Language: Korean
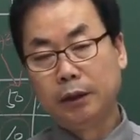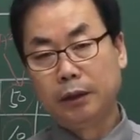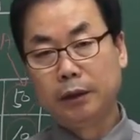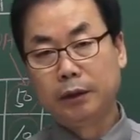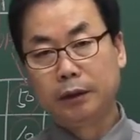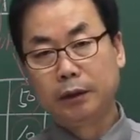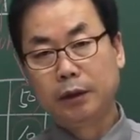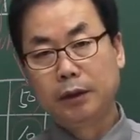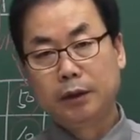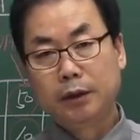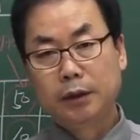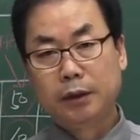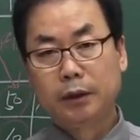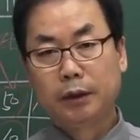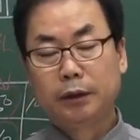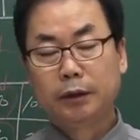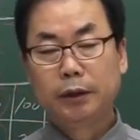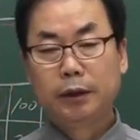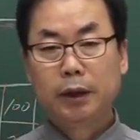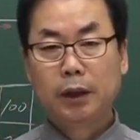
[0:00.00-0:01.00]
이것은
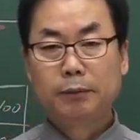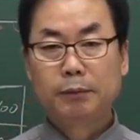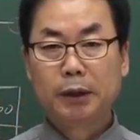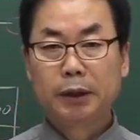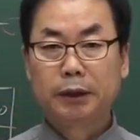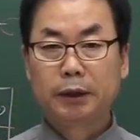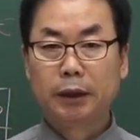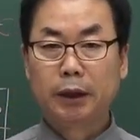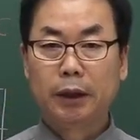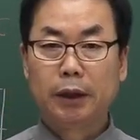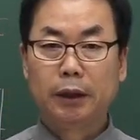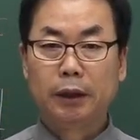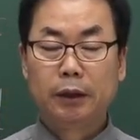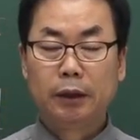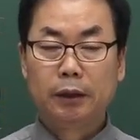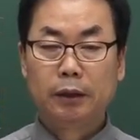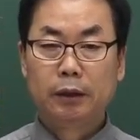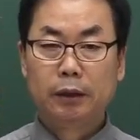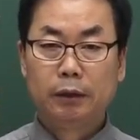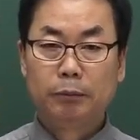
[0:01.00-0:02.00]
전자매체,
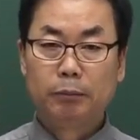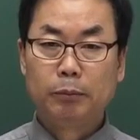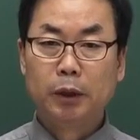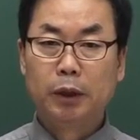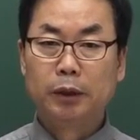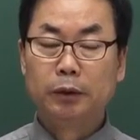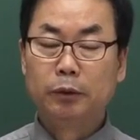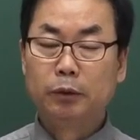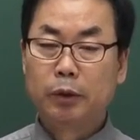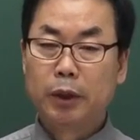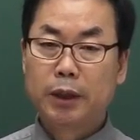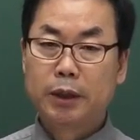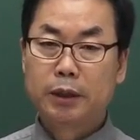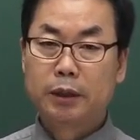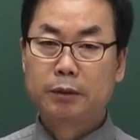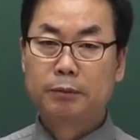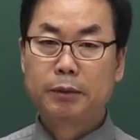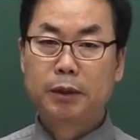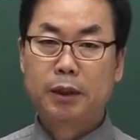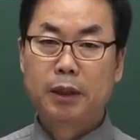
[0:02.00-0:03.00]
뭐
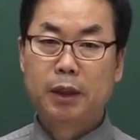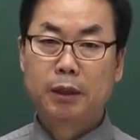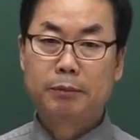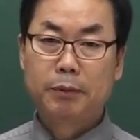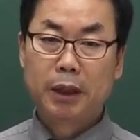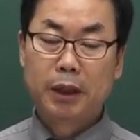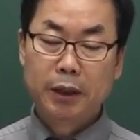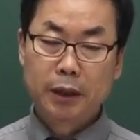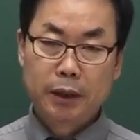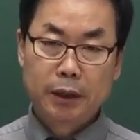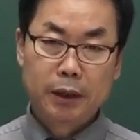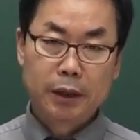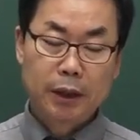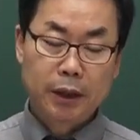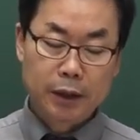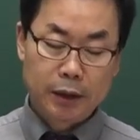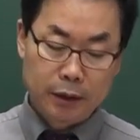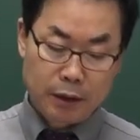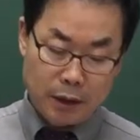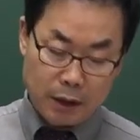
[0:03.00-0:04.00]
USB나 메일이나
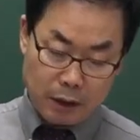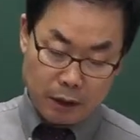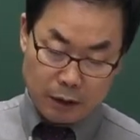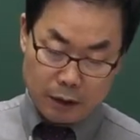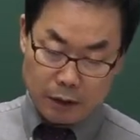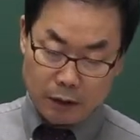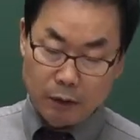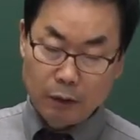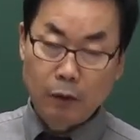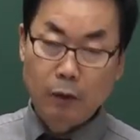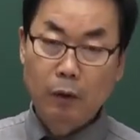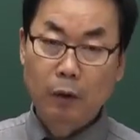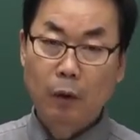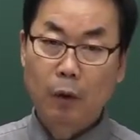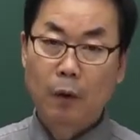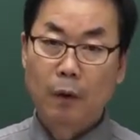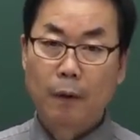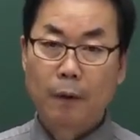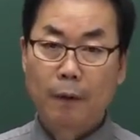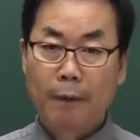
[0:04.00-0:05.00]
이러한 걸로
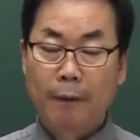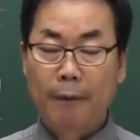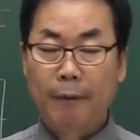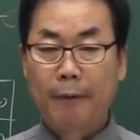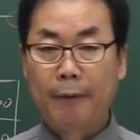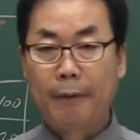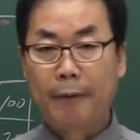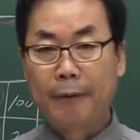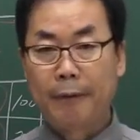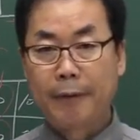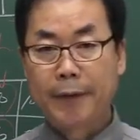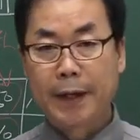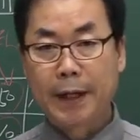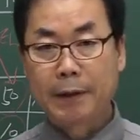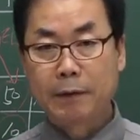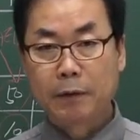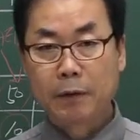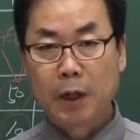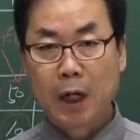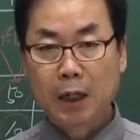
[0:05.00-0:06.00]
어,
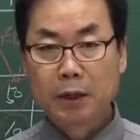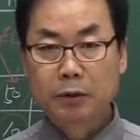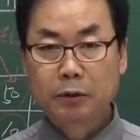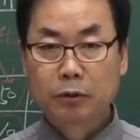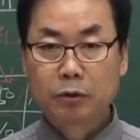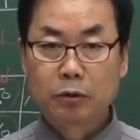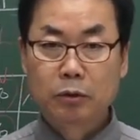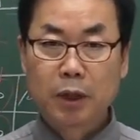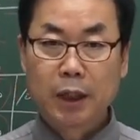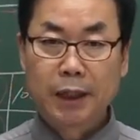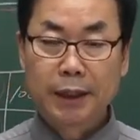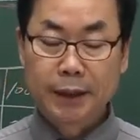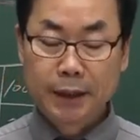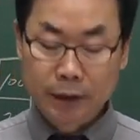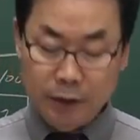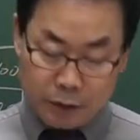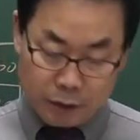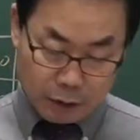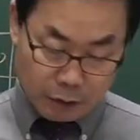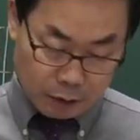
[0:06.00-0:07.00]
제공할 수가
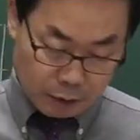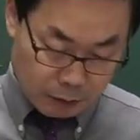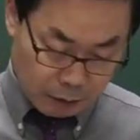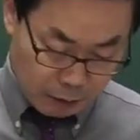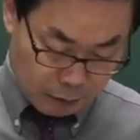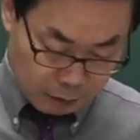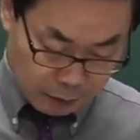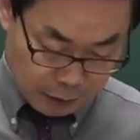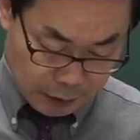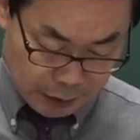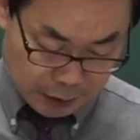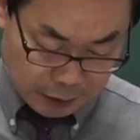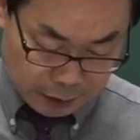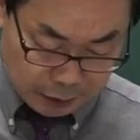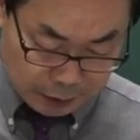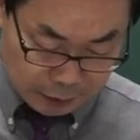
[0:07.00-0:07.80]
있죠. 예.